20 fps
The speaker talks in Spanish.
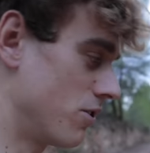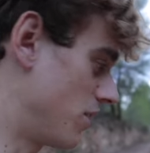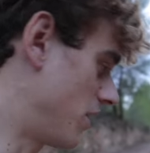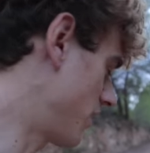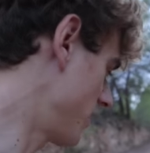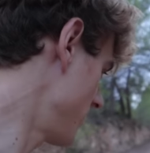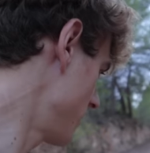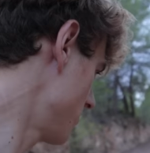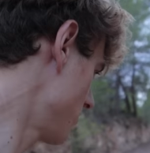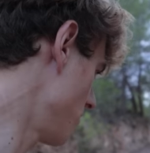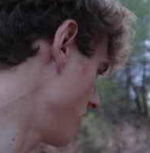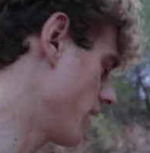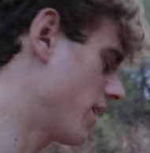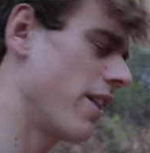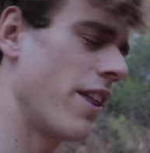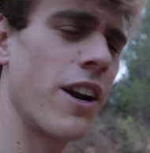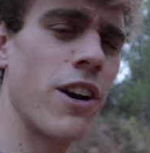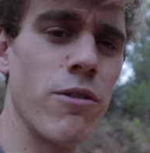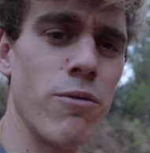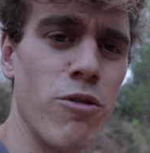con el riesgo de
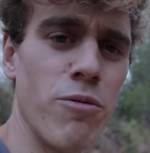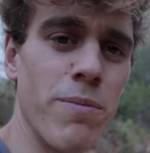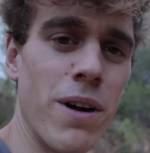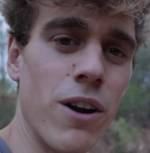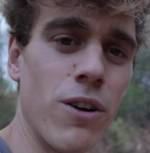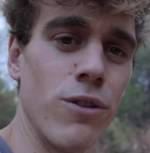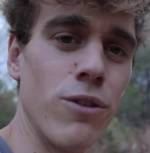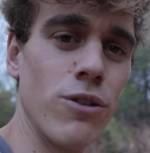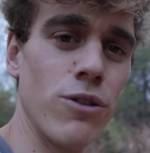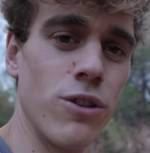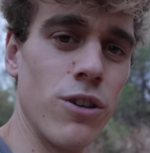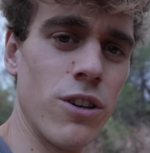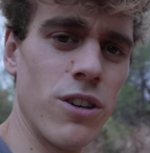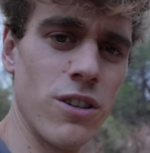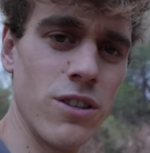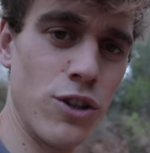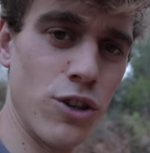quedar como un mal conductor.